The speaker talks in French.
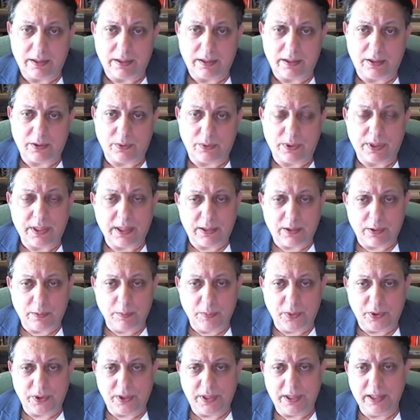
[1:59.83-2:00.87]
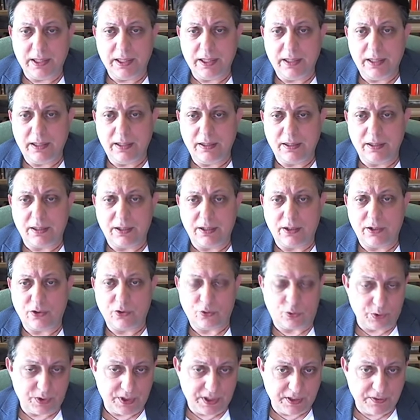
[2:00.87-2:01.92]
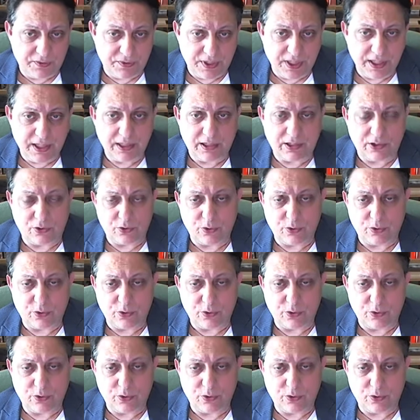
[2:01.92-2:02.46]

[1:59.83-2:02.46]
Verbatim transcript: qui ont été commentés et justifiés, qui